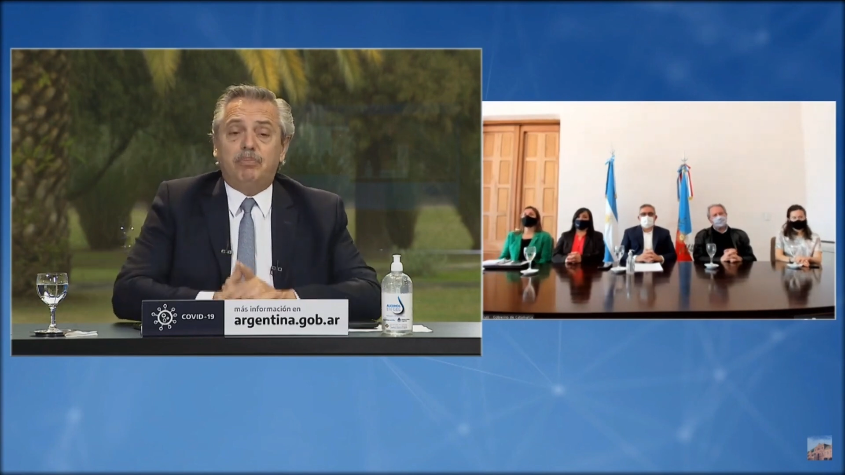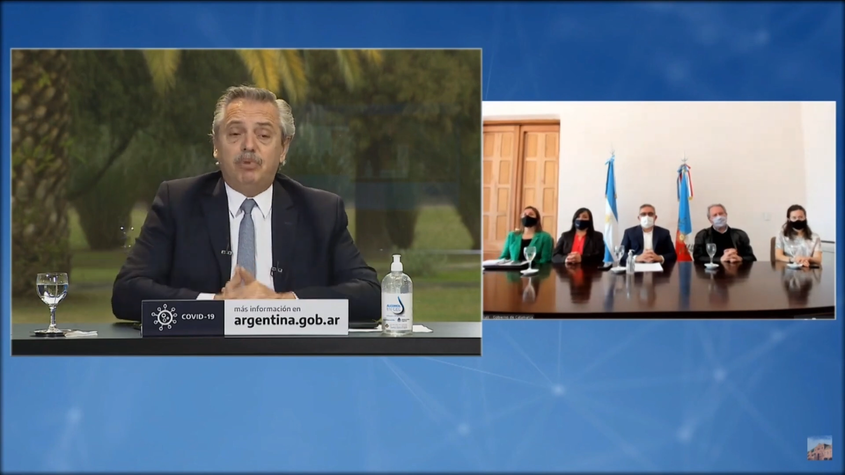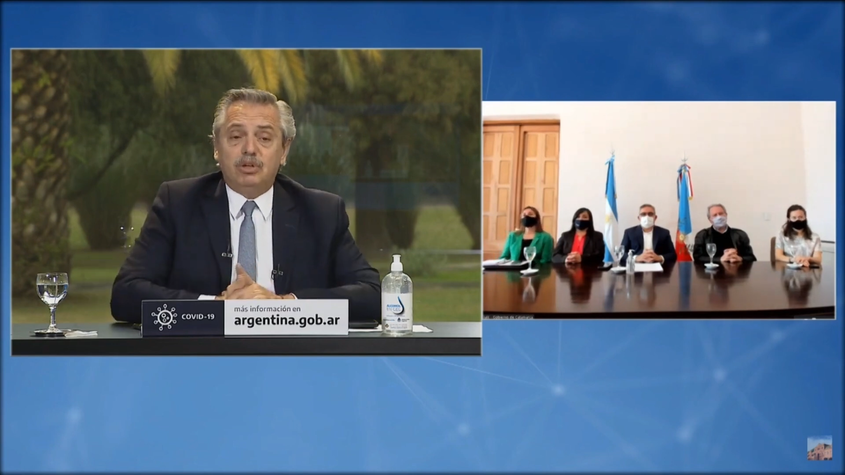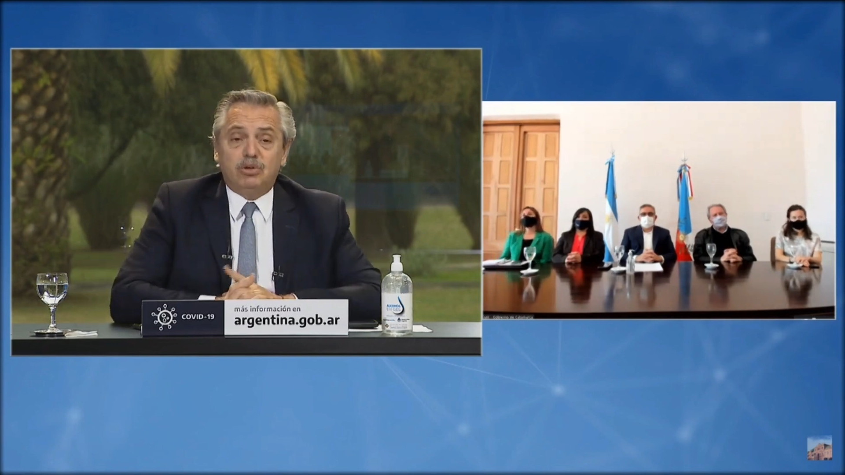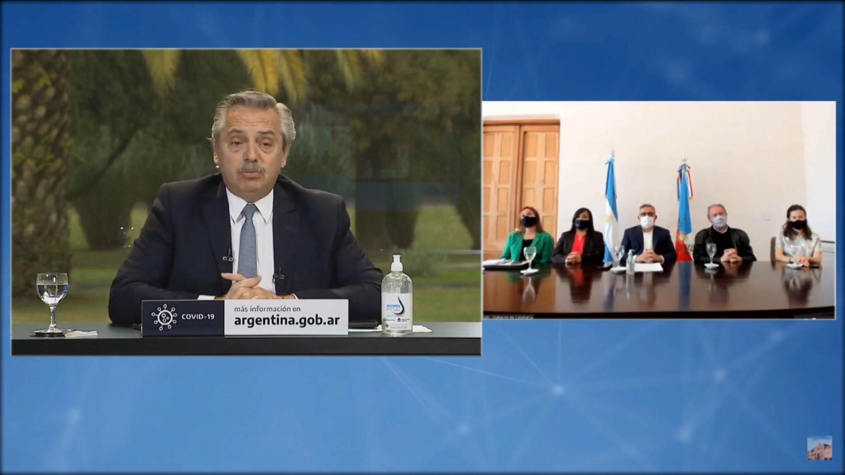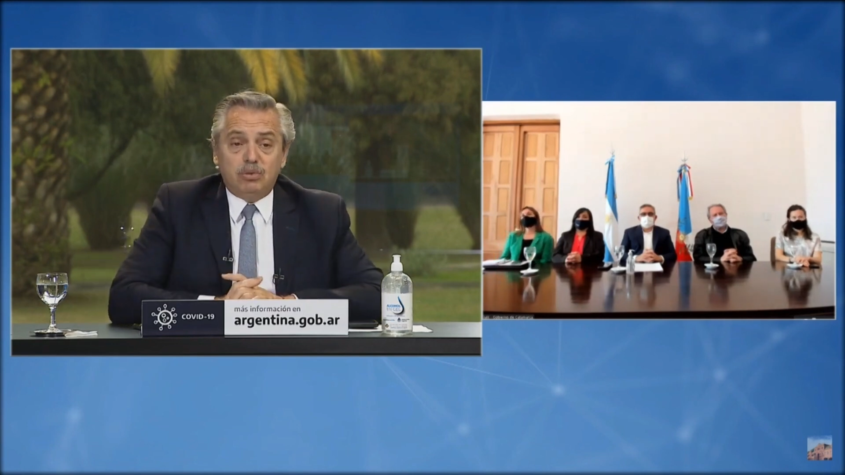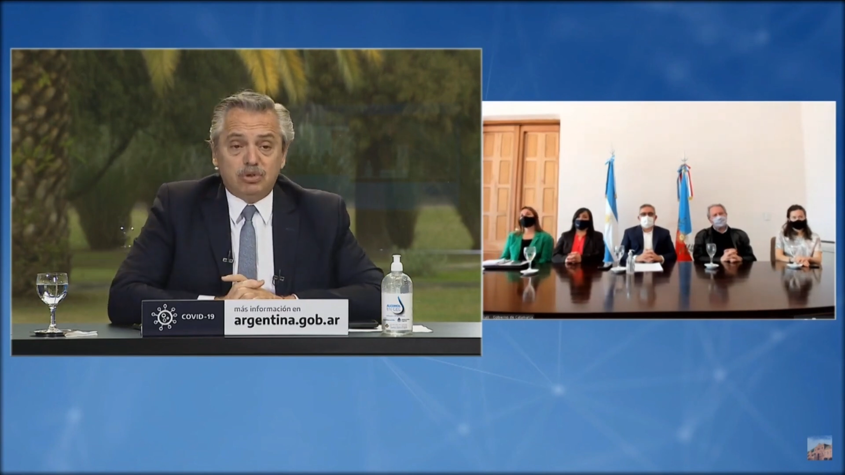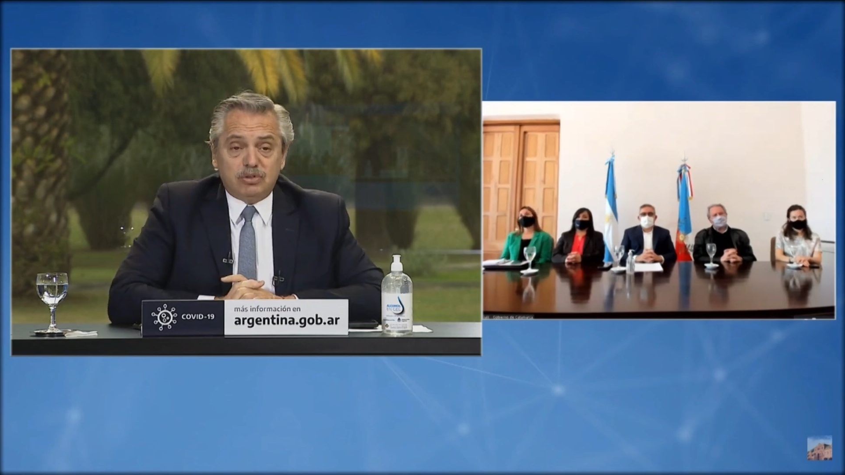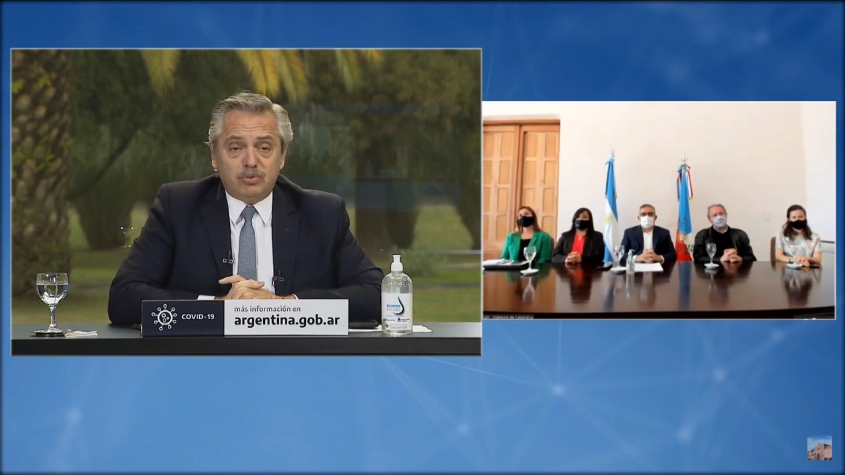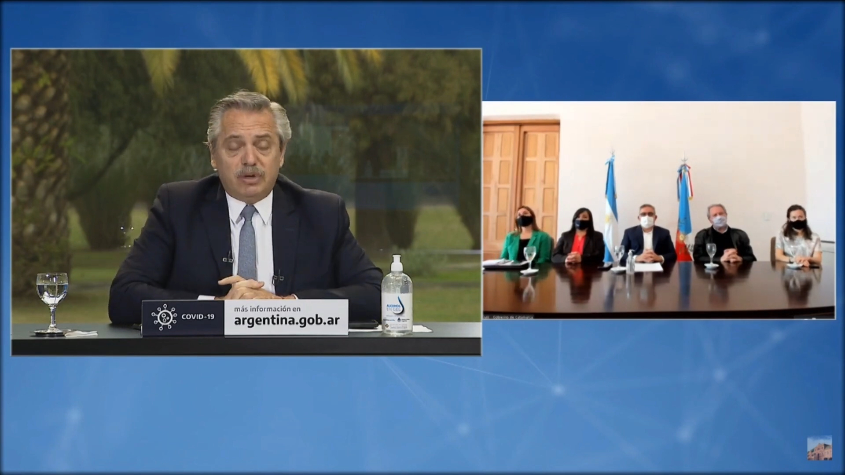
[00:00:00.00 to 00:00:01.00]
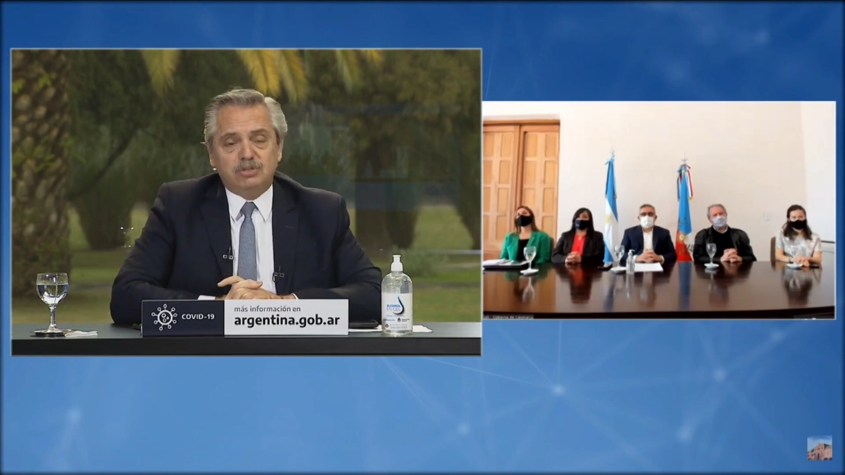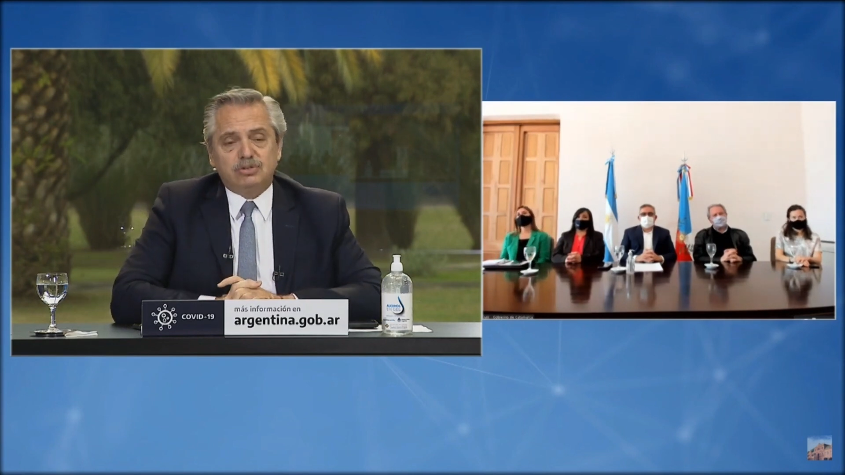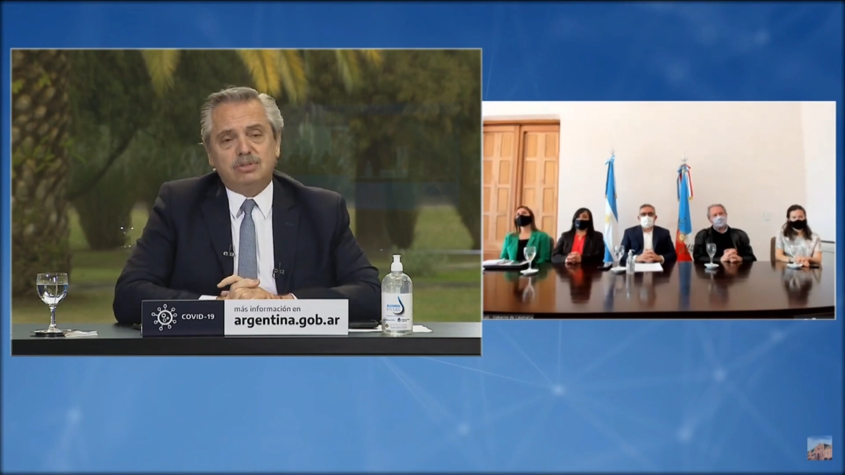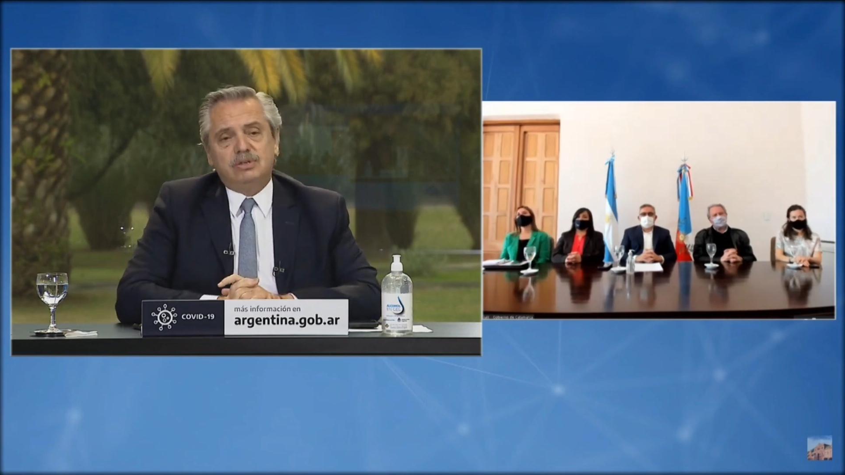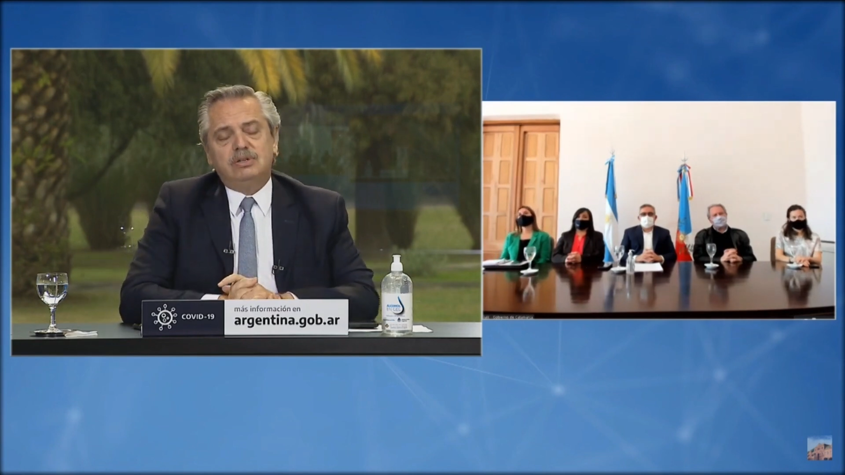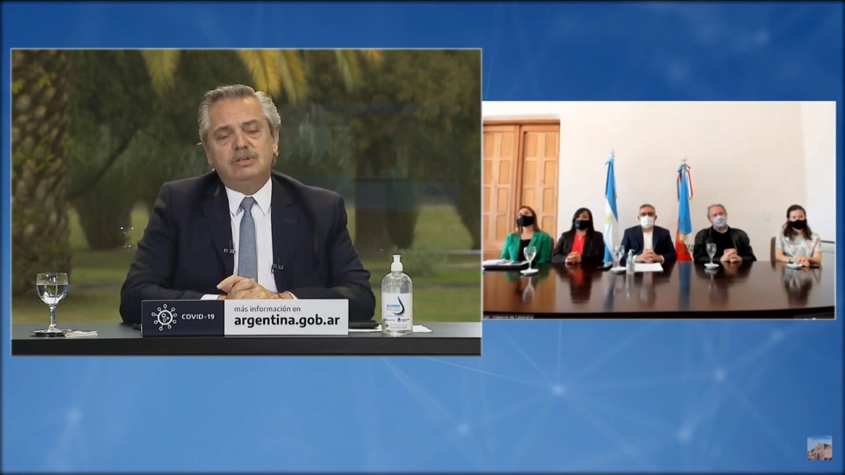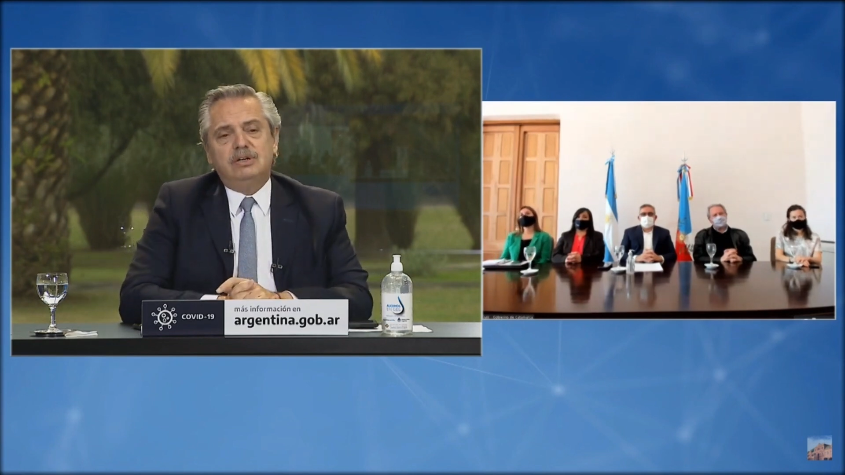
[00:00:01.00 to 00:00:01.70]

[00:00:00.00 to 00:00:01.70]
puesto mucho esfuerzo